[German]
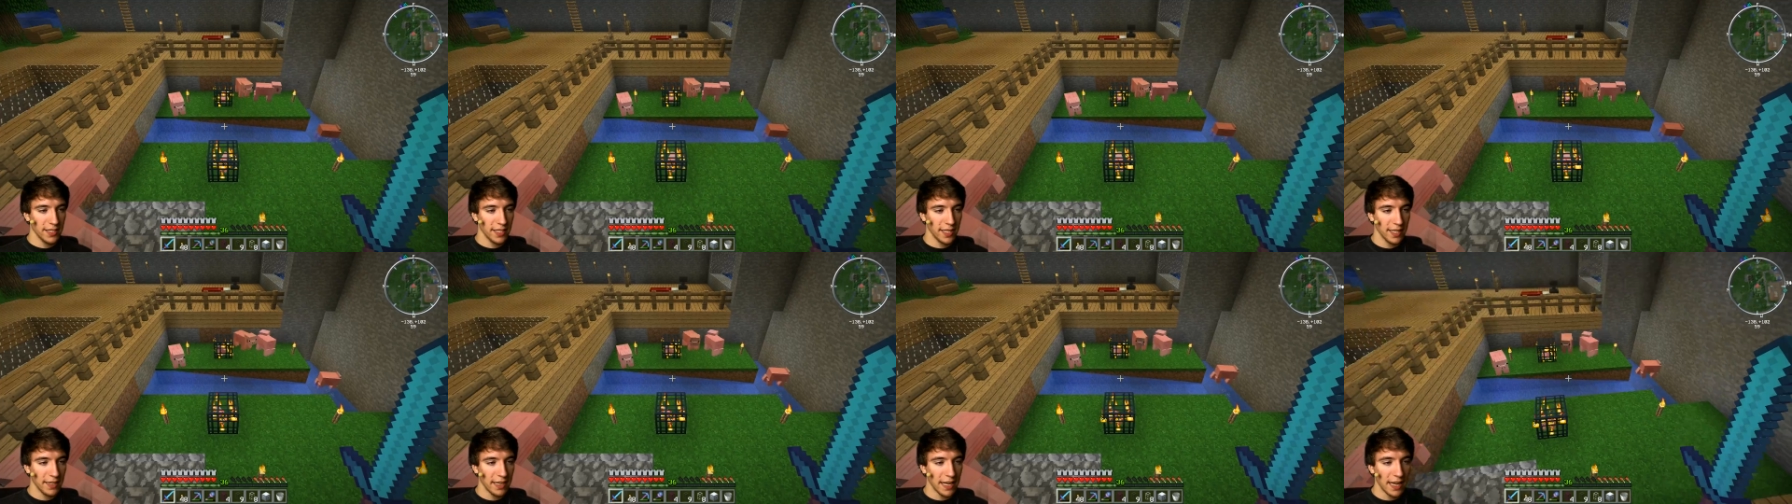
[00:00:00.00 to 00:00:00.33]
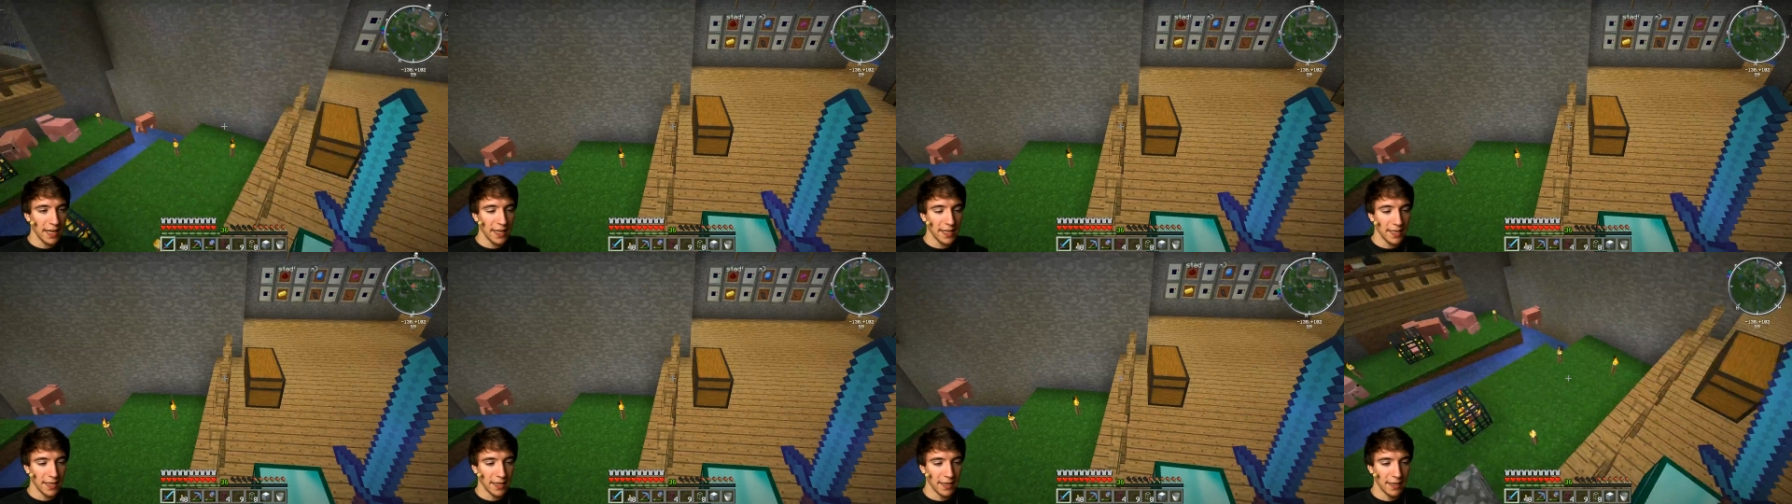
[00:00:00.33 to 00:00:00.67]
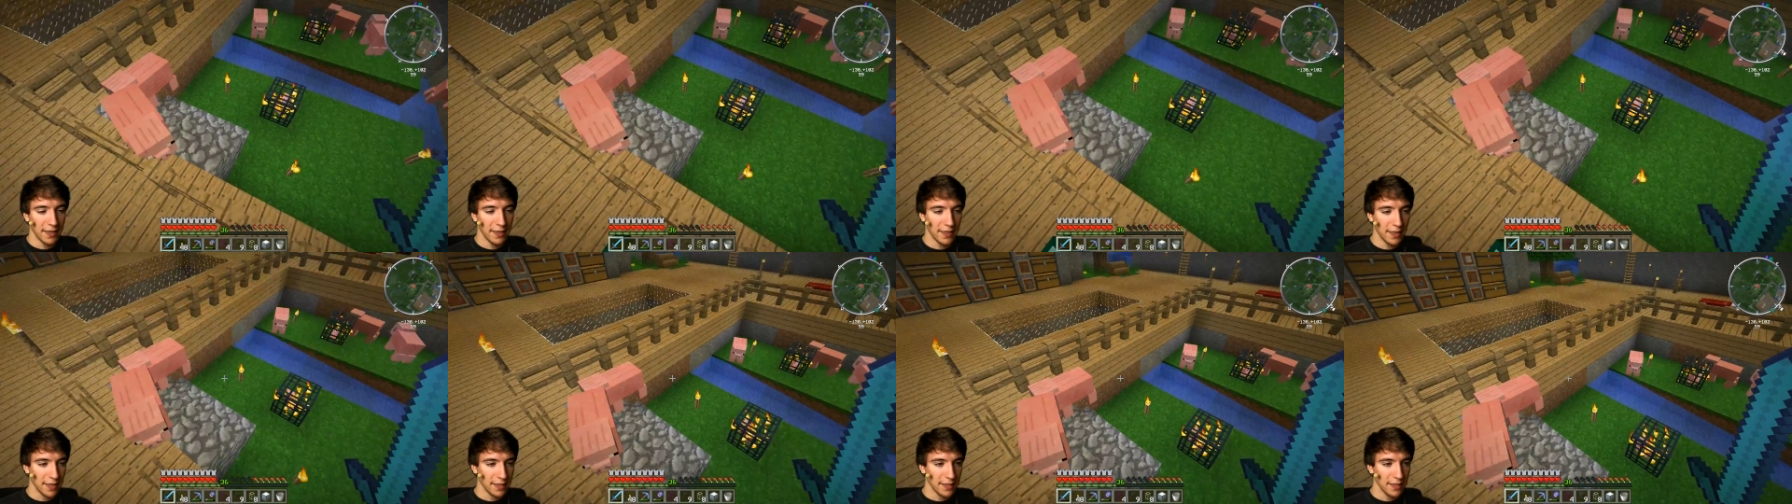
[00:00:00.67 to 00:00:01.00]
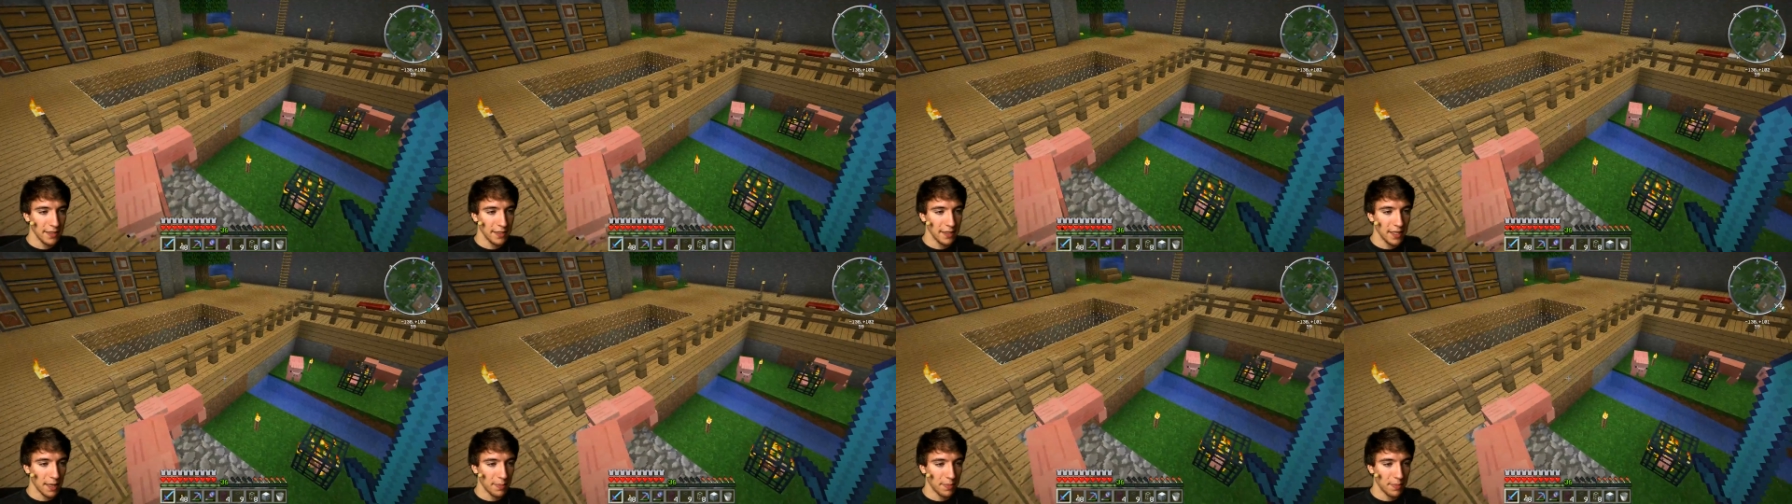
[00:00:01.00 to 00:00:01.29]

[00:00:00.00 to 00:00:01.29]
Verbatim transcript: drin landen. Das ist ja